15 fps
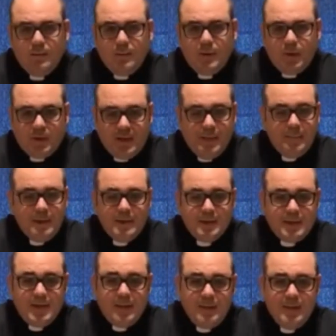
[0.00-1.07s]
Pero
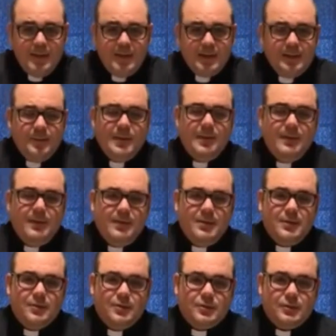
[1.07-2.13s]
realmente la vida te viene de
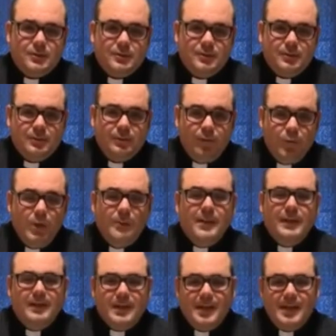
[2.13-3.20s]
Dios.
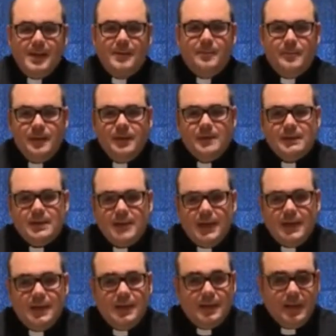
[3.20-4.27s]
Vuélvete a Él, pídesela
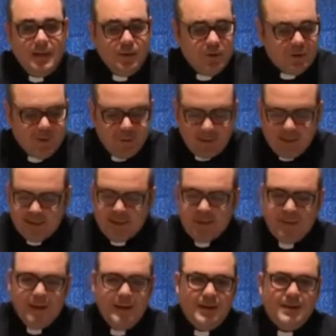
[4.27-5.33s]
a Él, que Él no te va a
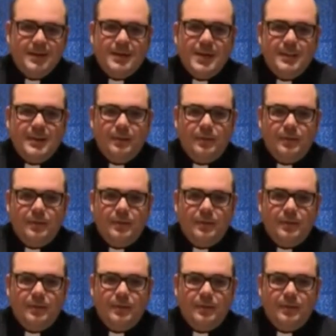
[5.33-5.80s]
rechazar, Él te ama